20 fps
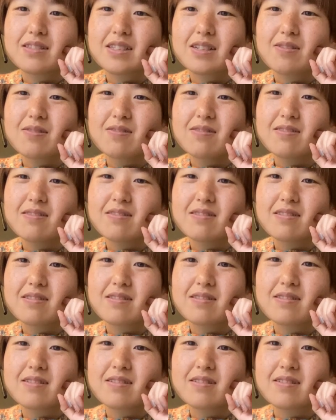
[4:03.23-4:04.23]
色
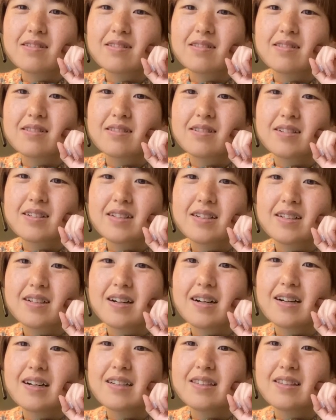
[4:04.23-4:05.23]

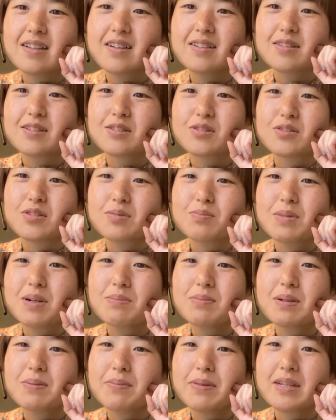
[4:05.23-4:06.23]
変えないでそのま
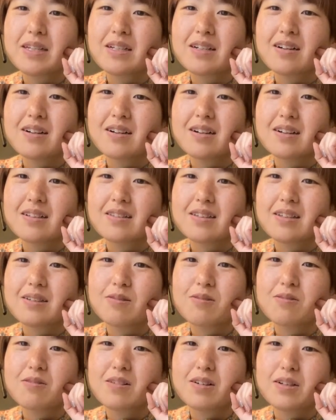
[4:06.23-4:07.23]
まメインカラーでい
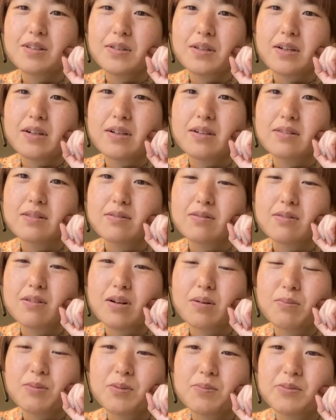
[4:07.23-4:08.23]
こうかなと
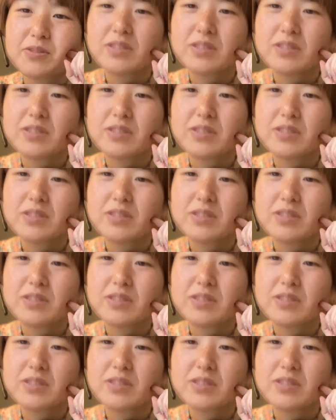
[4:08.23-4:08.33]
かも思っ